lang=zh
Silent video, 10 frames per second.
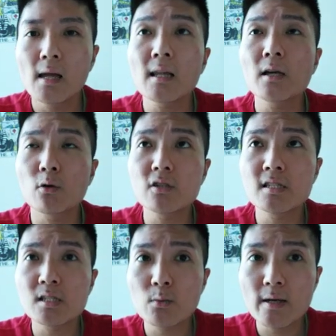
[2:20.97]
那尤其
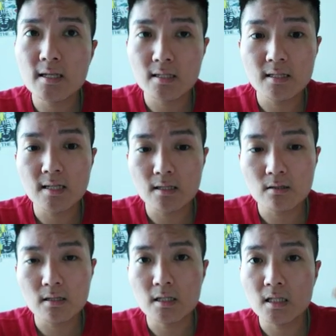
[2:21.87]
是因为现在就
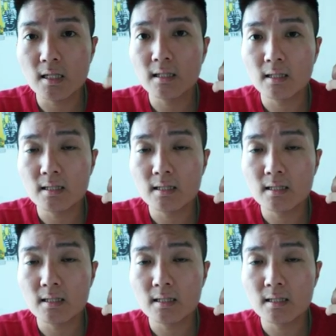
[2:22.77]
是圣